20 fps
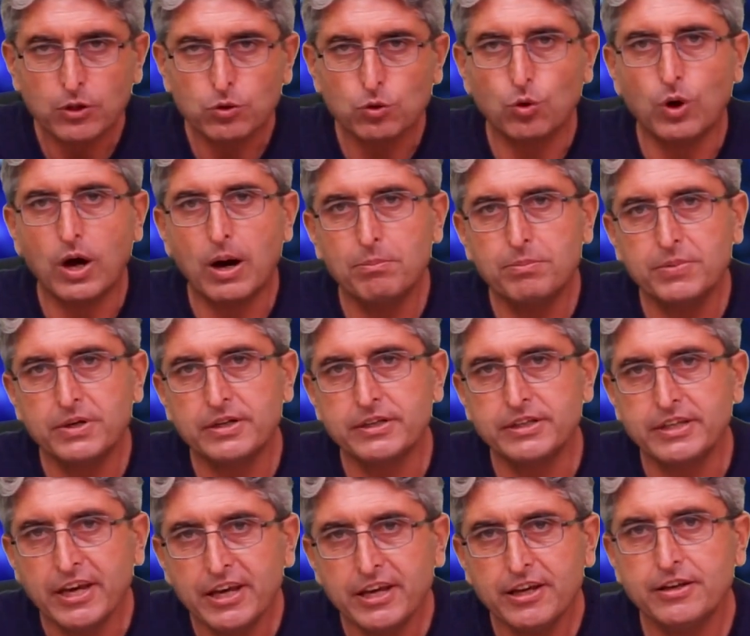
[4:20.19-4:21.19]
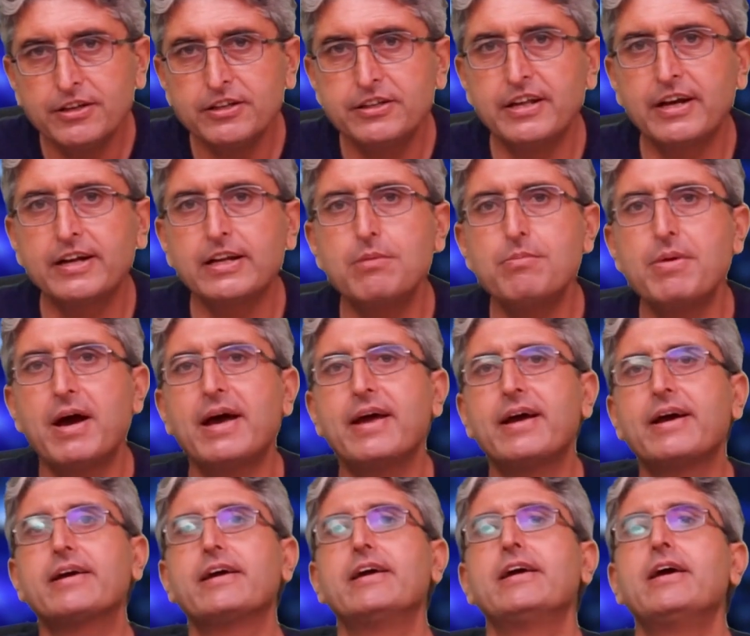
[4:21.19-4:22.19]
तो अब ये देखने में
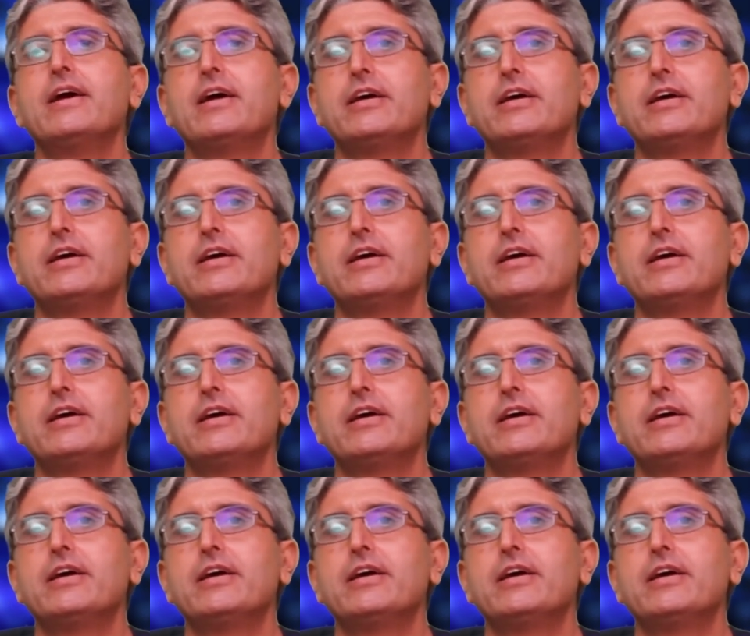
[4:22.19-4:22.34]
आया कि